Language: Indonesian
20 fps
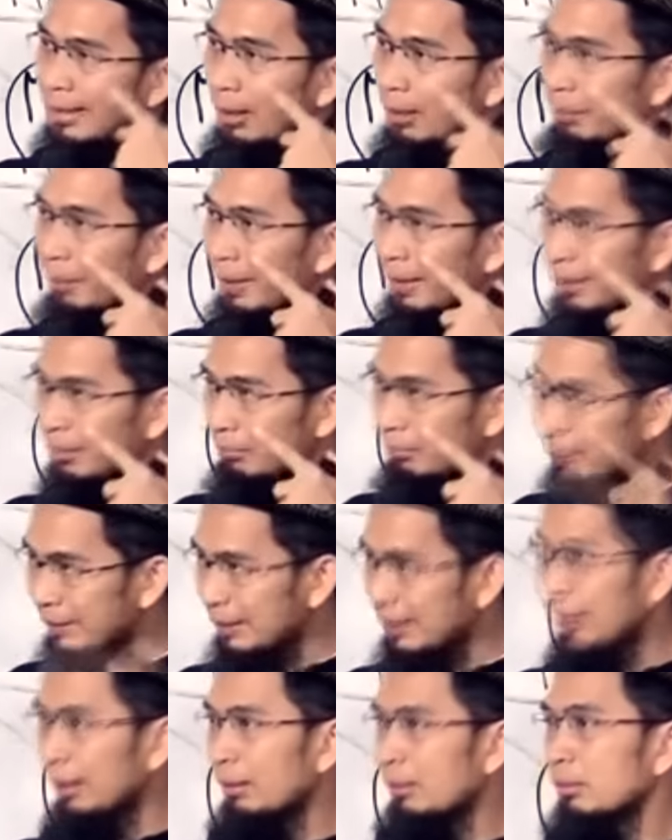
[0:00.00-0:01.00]
yang paling
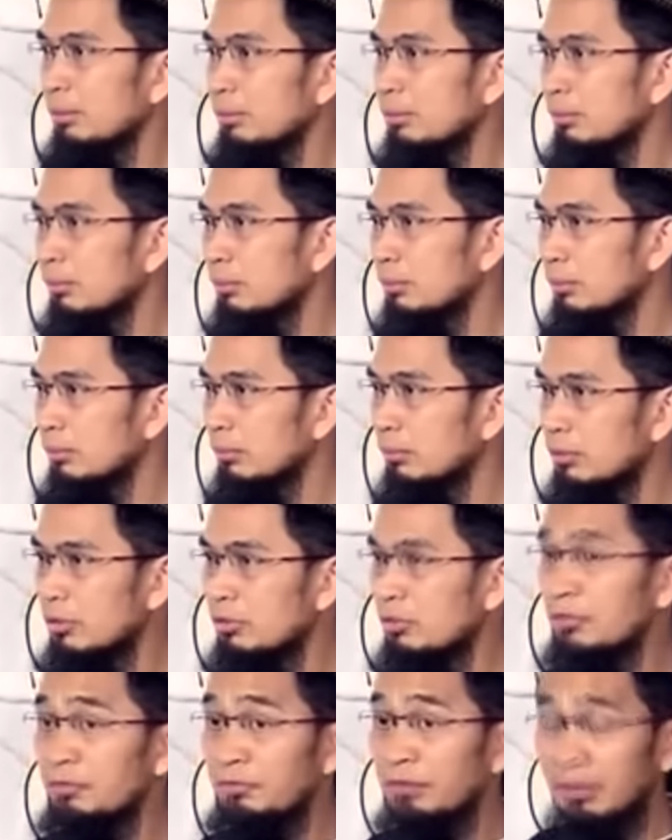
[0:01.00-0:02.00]
benar
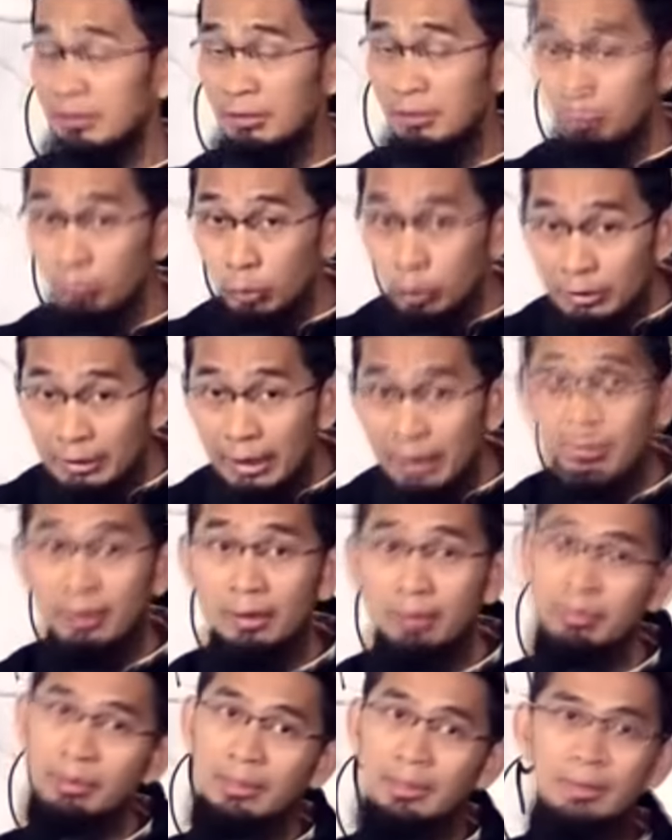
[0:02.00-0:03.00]
sifatnya mutlak
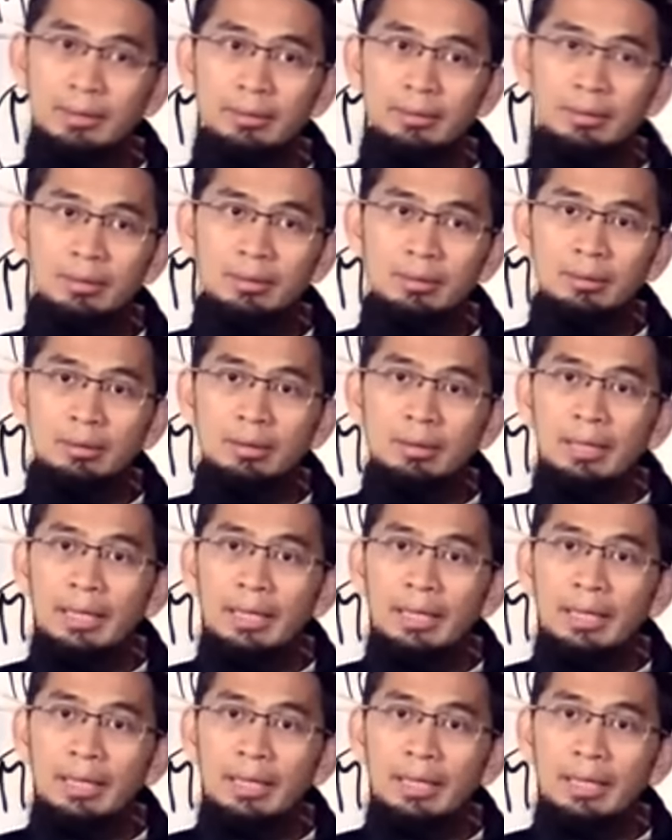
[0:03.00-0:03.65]
kebenarannya